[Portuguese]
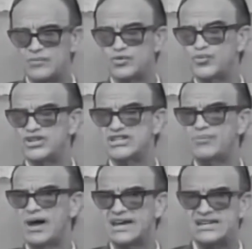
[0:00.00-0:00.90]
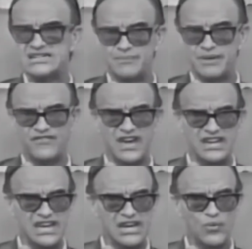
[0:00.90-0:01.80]
Vemos, por exemplo, aqueles que
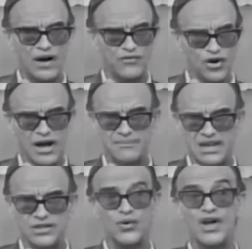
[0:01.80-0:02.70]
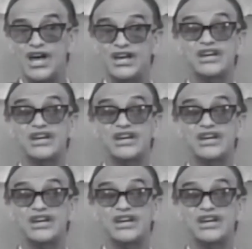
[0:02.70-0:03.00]
preferiram o afogamento